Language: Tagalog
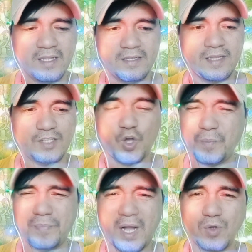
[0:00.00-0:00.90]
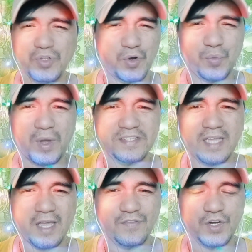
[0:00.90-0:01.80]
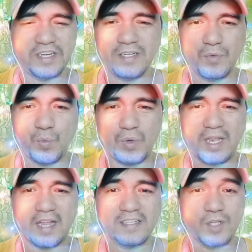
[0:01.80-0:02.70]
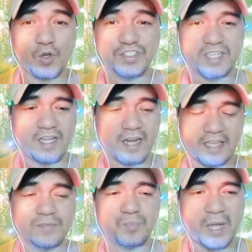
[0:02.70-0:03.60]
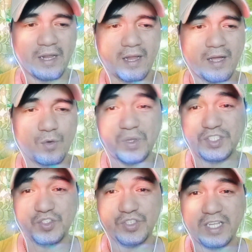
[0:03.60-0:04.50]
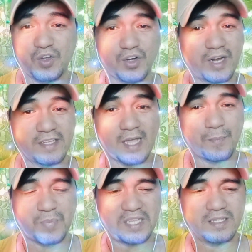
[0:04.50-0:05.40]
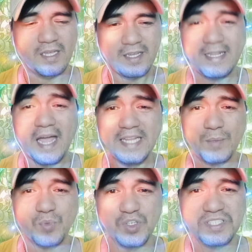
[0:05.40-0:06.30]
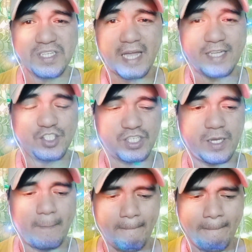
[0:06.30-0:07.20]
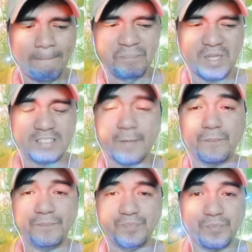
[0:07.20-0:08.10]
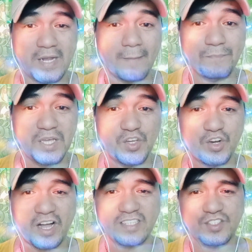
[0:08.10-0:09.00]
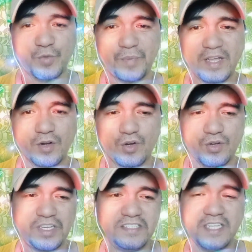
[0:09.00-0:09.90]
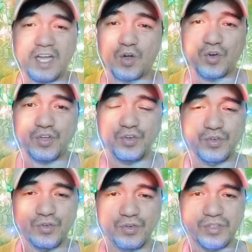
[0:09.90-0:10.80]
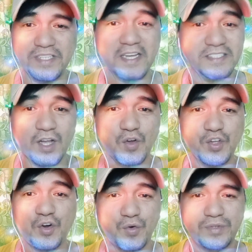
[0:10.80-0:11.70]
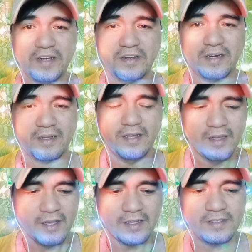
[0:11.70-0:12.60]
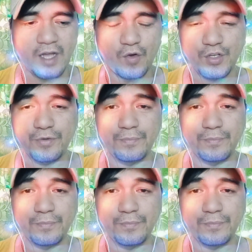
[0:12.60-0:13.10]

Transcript: na dog pound or whatever, wala rin ako sa right para questionin or hanapin. Hinahanap ko si Hachi kasi malambing yung aso pero hindi ako yung hindi kasi ako yung owner hindi ako yung